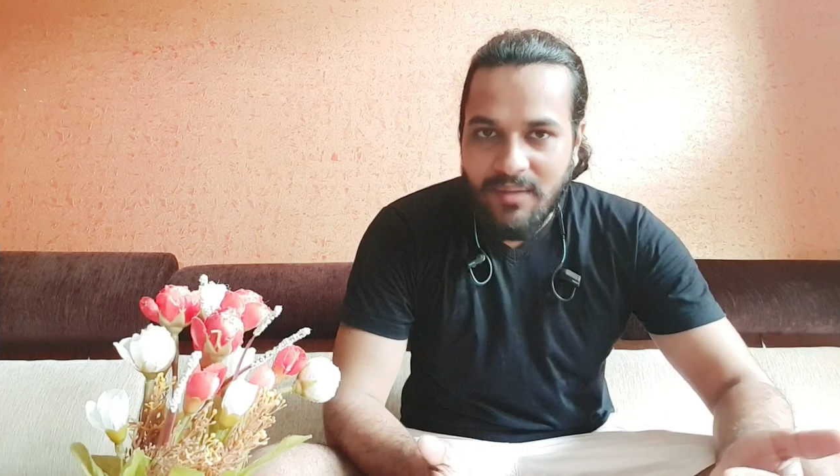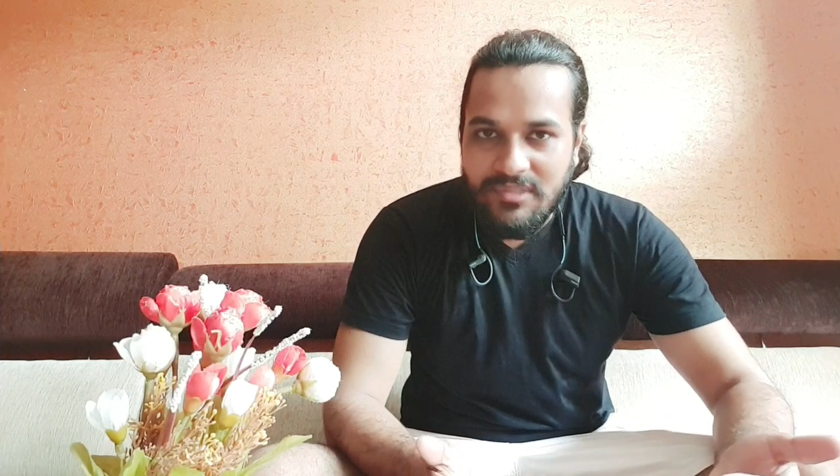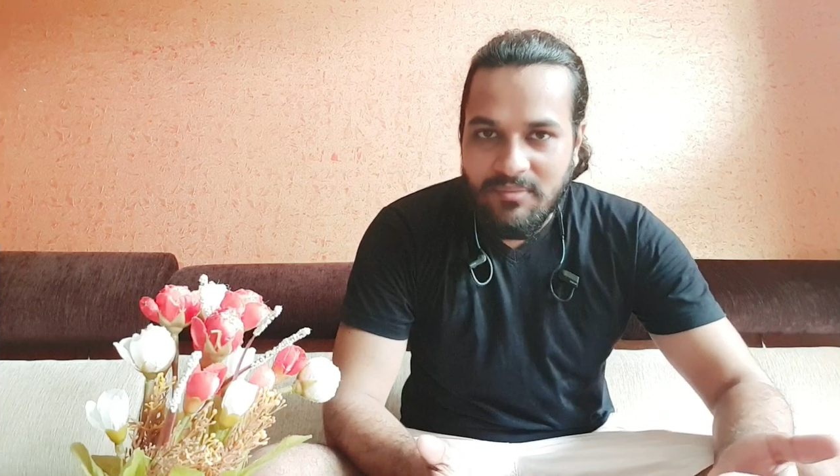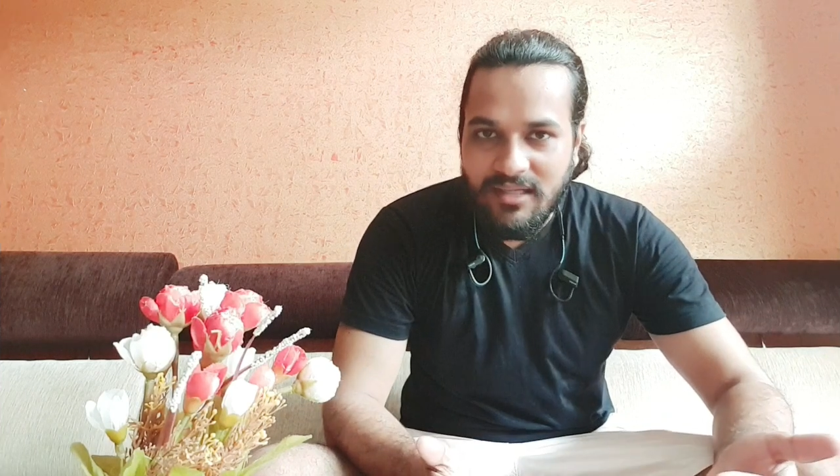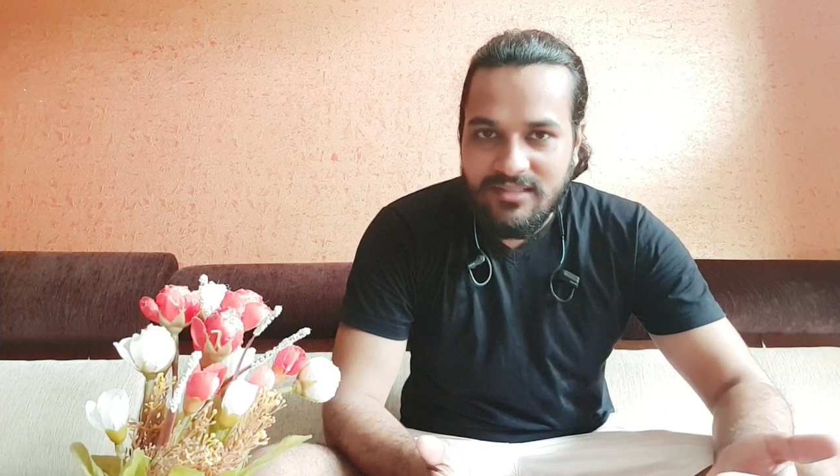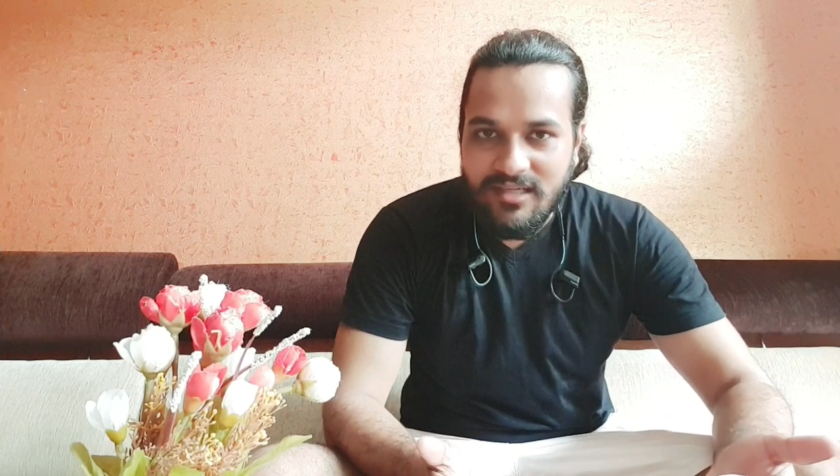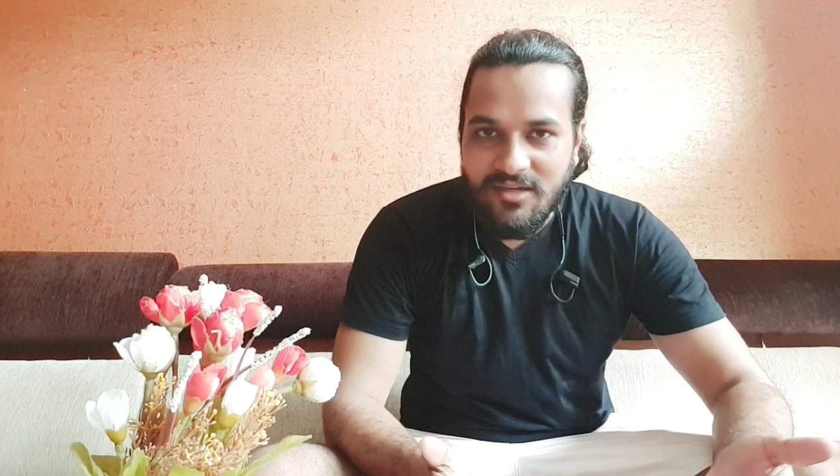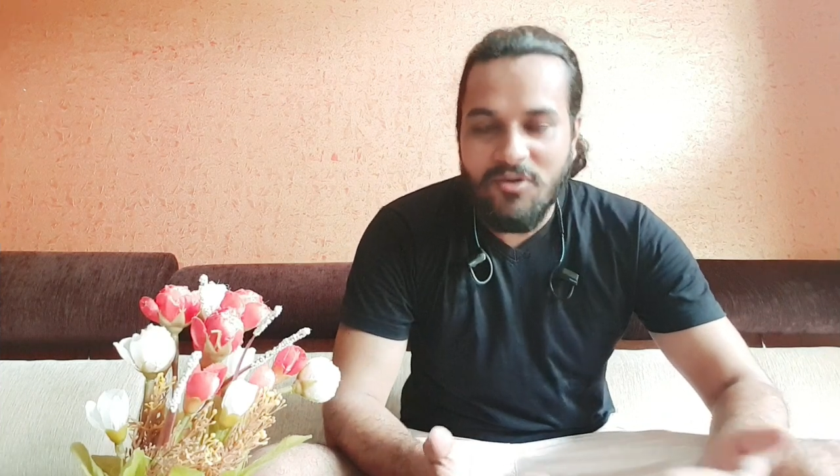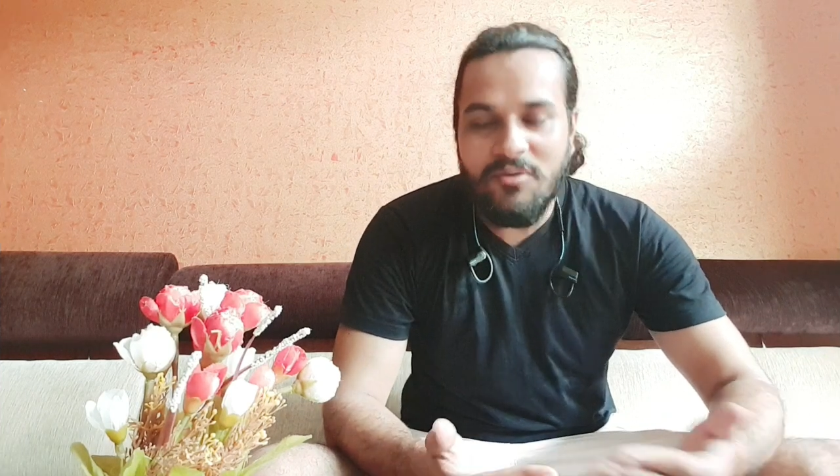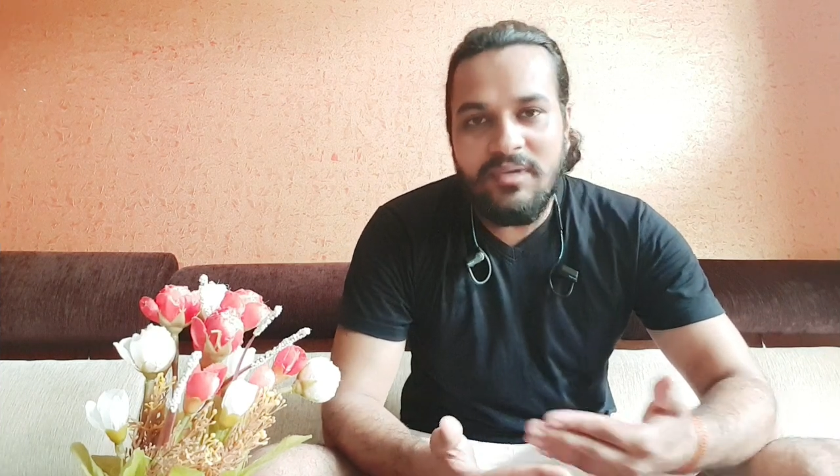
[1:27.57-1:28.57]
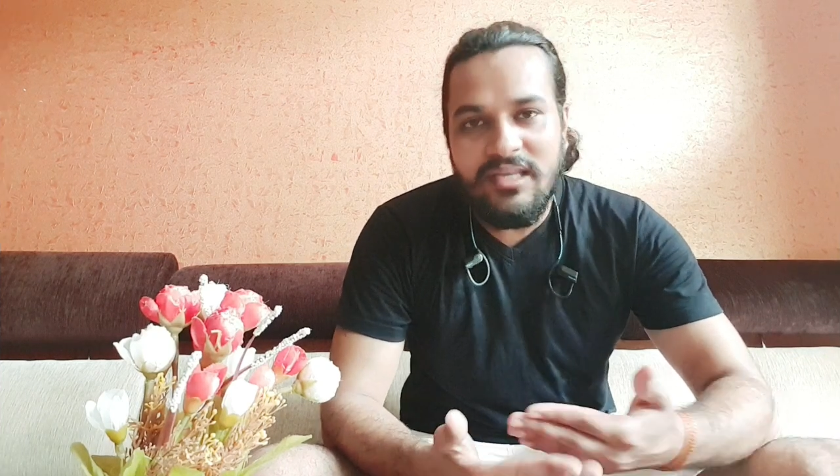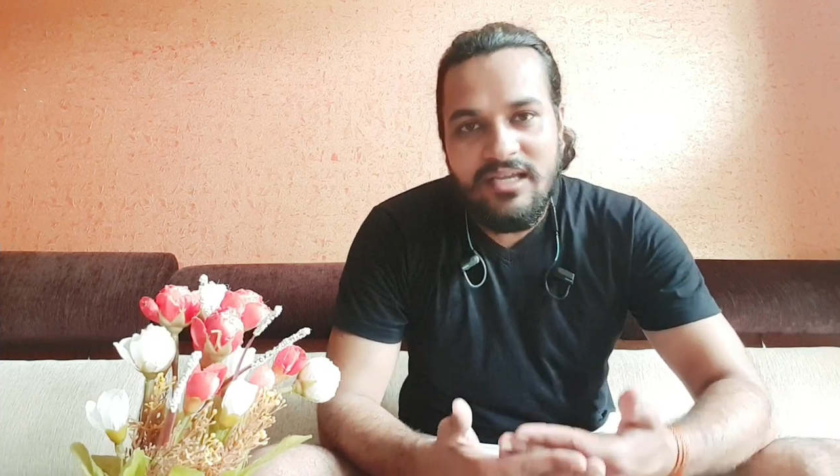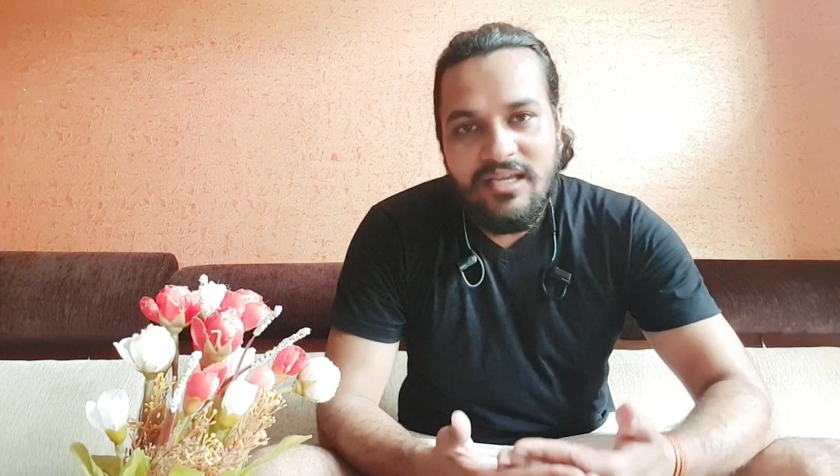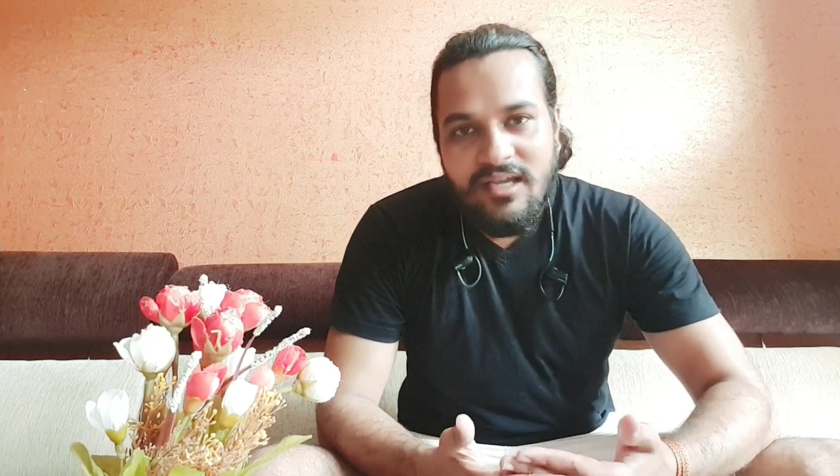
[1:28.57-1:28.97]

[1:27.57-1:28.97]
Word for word: आपसे बात कर रहा हूँ और मेरे